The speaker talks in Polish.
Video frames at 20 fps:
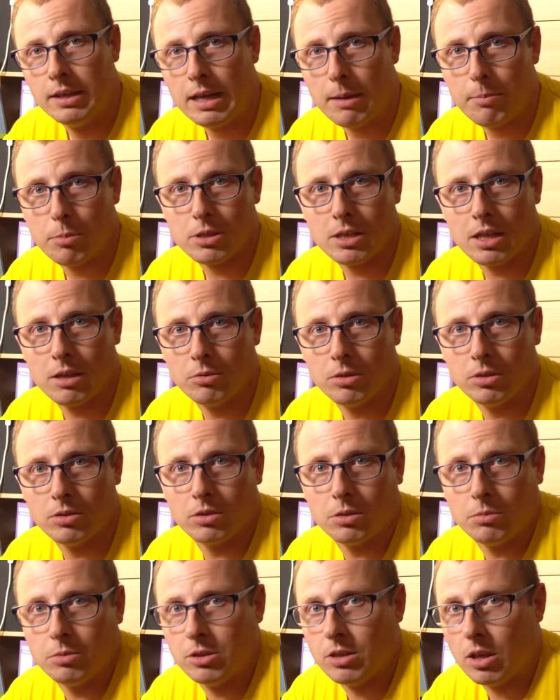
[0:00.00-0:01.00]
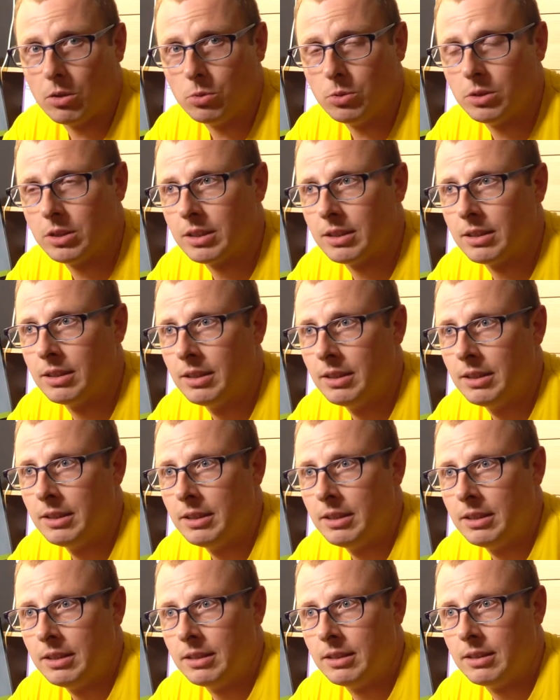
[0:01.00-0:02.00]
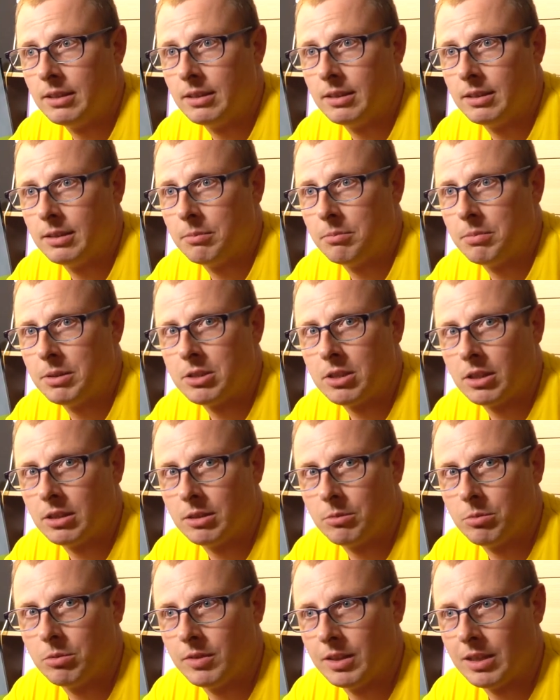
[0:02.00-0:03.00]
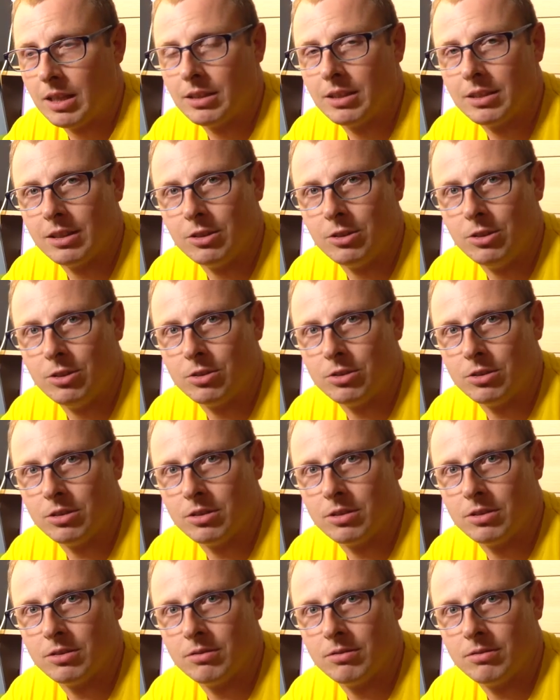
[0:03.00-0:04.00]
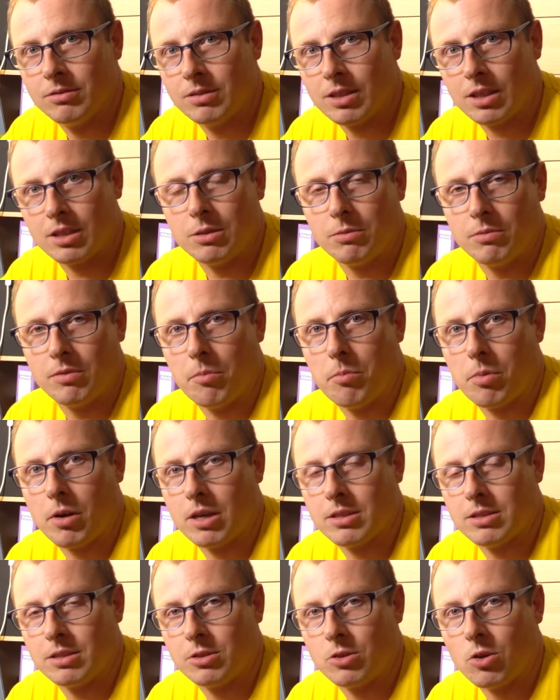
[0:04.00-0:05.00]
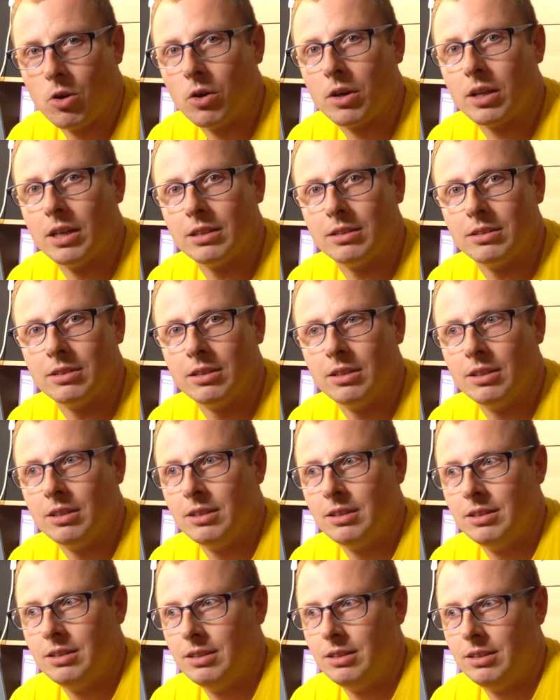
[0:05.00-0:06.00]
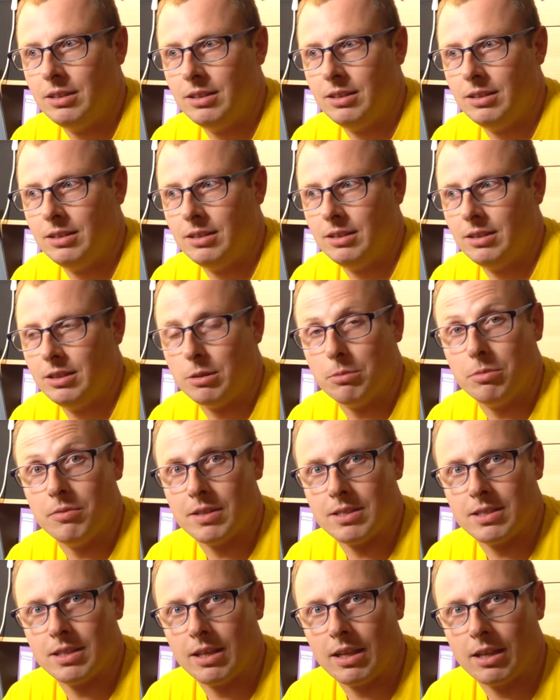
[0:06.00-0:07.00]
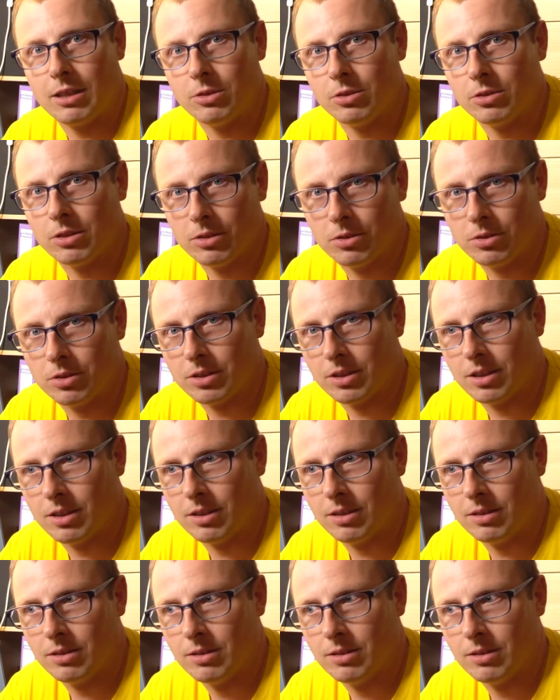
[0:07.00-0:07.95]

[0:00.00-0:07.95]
Ja postaram się to zrobić na luzie, e, bez żadnych, mówię, danych technicznych, tak żeby Wam pokazać konkret i, i żeby Was zajarać do tego, że